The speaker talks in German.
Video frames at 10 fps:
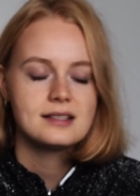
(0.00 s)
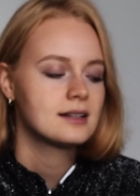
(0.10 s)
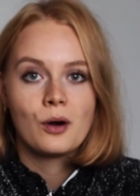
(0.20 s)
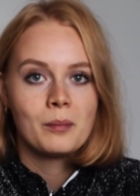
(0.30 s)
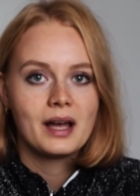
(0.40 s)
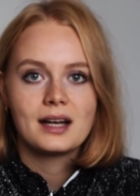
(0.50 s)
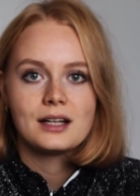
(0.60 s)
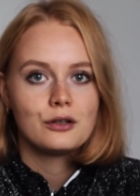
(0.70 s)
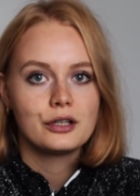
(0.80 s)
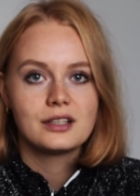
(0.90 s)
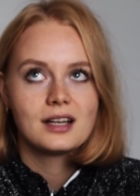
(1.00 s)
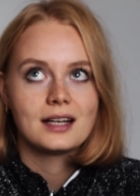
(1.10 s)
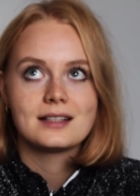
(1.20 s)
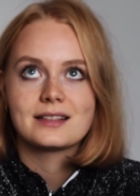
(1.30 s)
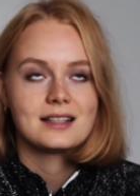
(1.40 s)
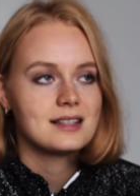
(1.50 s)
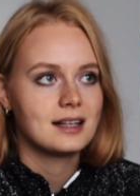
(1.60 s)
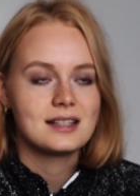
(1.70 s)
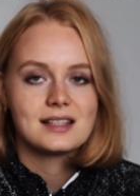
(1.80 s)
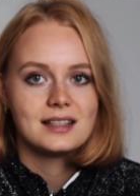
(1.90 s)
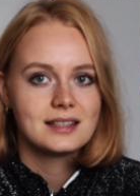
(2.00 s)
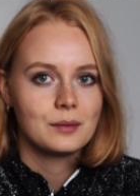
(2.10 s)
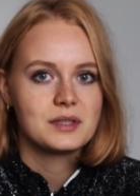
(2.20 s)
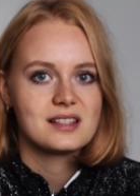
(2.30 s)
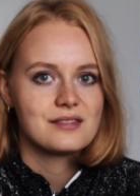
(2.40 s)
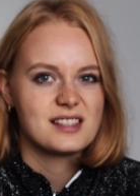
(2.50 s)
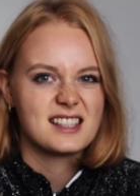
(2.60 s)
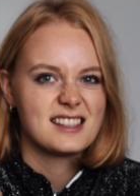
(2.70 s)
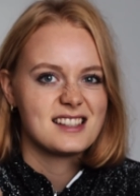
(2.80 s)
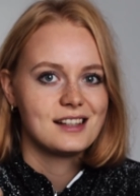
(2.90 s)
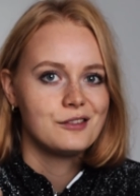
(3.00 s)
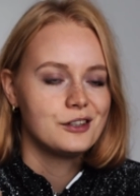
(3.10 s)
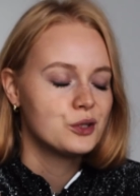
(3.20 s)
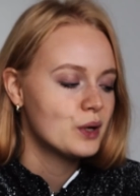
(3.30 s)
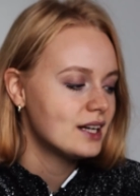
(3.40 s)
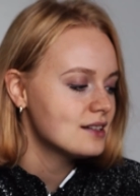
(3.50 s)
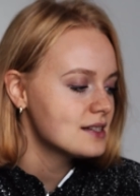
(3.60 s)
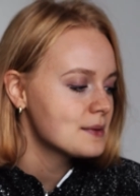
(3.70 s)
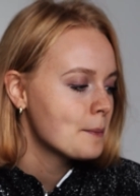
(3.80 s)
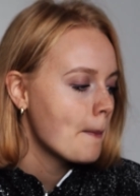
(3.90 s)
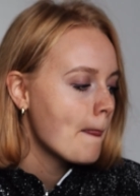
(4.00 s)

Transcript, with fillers: Also komm, bei anderen Leuten kann das ganz anders sein. Ich glaube, das ist was ganz Individuelles.